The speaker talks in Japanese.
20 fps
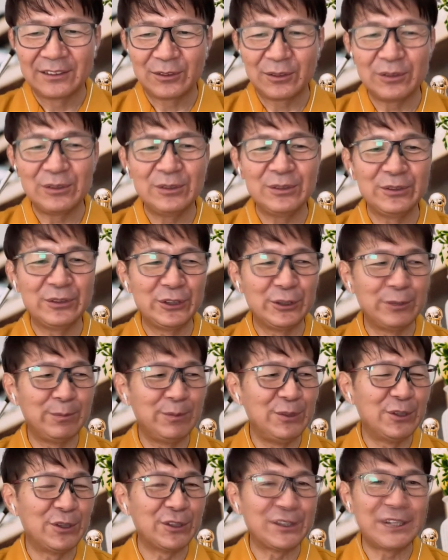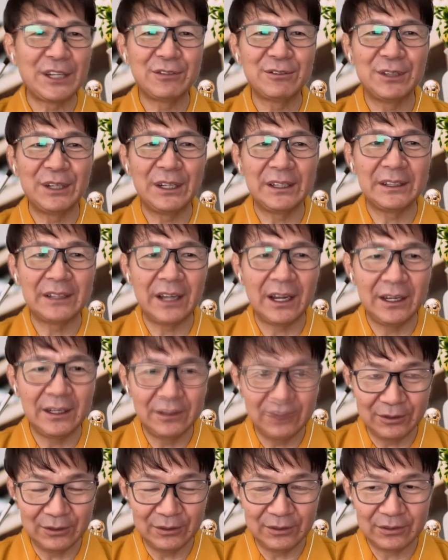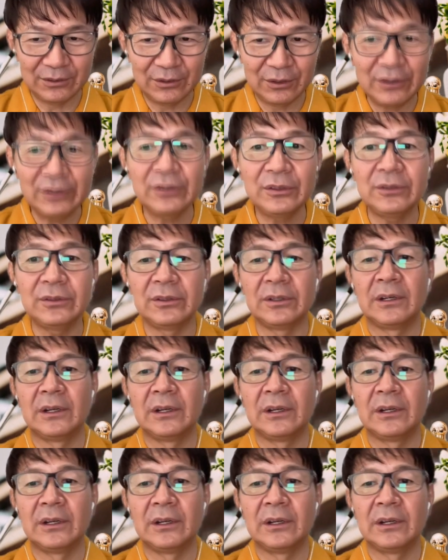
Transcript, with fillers: という準備をしてくれているという